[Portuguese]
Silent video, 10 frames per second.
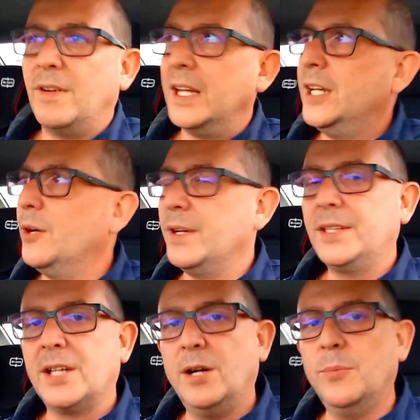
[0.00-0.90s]
Valeu
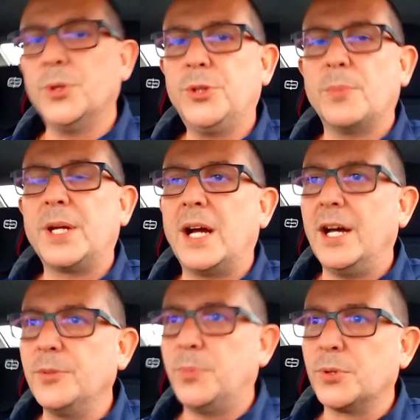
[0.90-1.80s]
então, muito
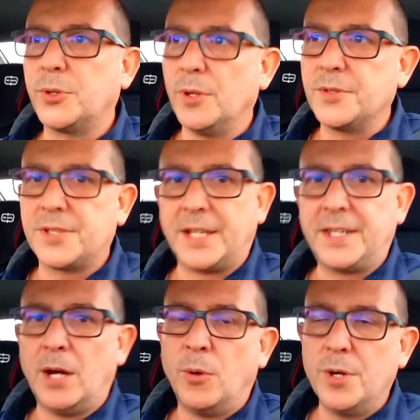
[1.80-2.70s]
obrigado por todos
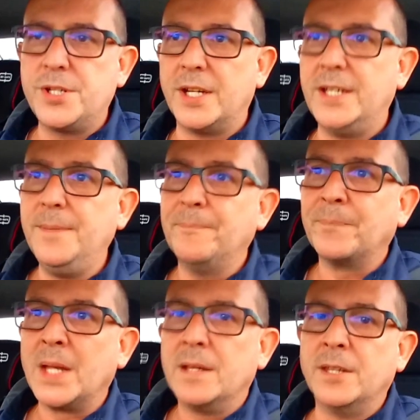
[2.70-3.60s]
até hoje aí.
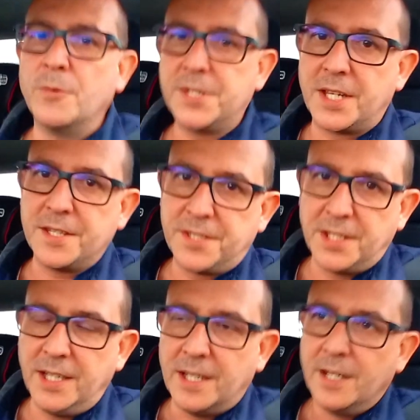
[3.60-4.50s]
Não
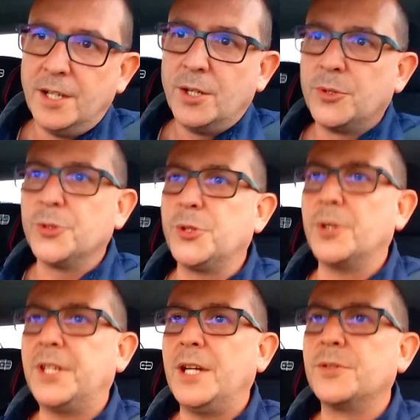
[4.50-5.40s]
esqueci do
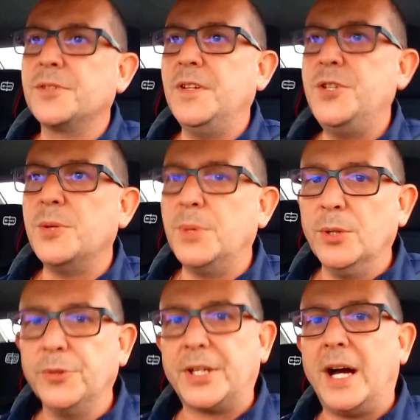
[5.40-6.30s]
sorteio dos 20
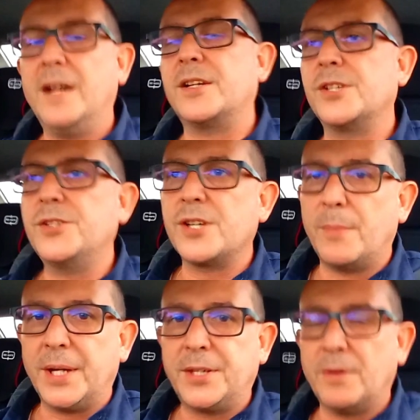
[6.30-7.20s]
mil, tá? Que a gente
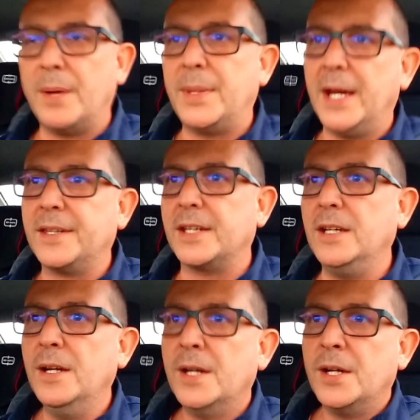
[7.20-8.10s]
já bateu a meta
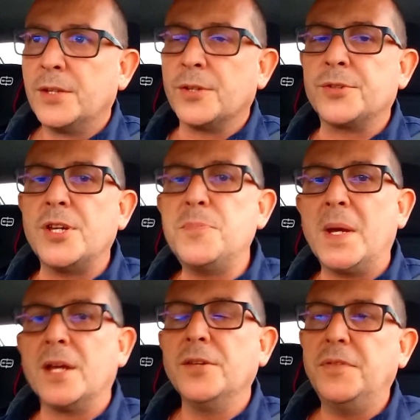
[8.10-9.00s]
aí. Tô só
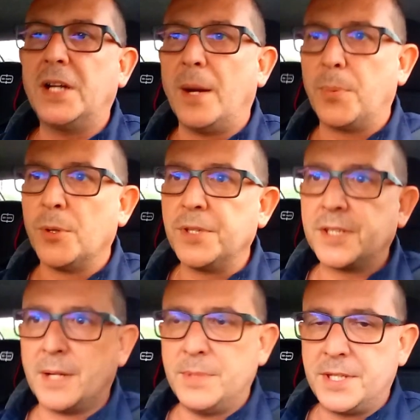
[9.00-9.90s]
esperando ficar pronto
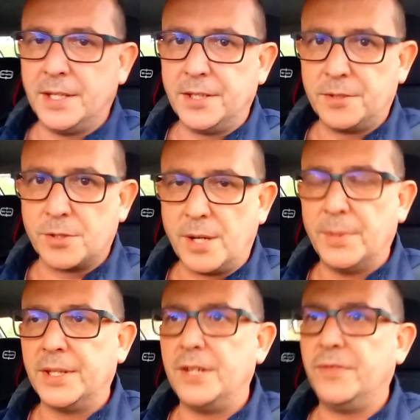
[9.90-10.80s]
as camisetas que eu
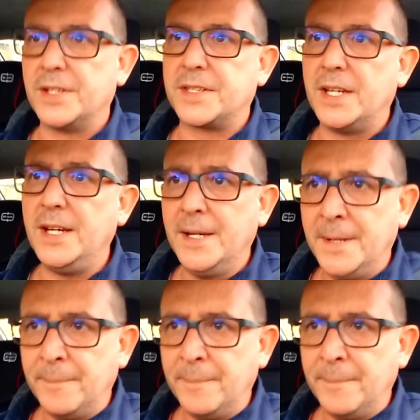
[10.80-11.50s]
já mandei fazer.